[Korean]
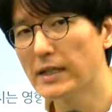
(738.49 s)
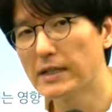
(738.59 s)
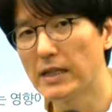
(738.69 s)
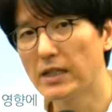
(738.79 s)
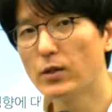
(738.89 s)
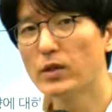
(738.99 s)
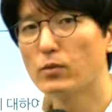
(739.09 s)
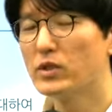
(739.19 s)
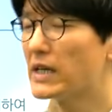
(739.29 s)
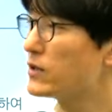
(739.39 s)
이제 이론형
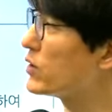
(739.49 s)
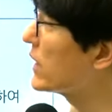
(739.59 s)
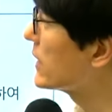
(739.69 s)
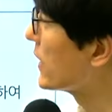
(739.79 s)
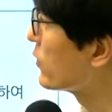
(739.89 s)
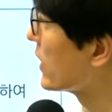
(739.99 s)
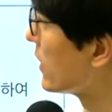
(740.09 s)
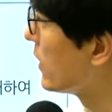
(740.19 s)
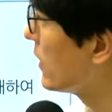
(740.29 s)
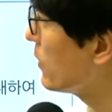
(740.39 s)
문제가 출제가
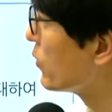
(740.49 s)
됐고요.